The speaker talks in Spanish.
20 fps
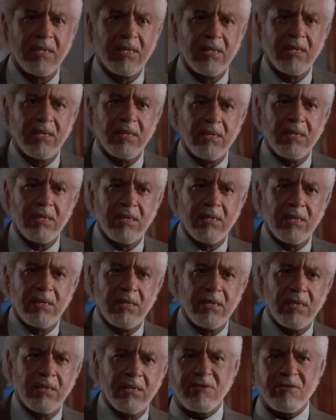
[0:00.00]
ni siquiera
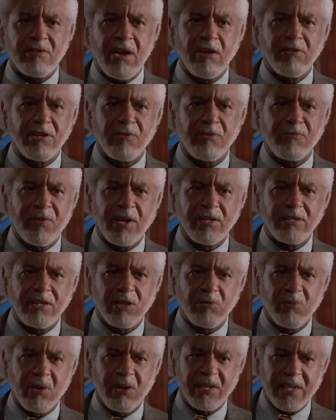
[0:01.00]
habían visto una carrera
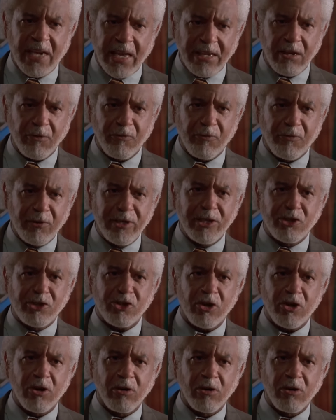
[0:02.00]
de trineos en su vida,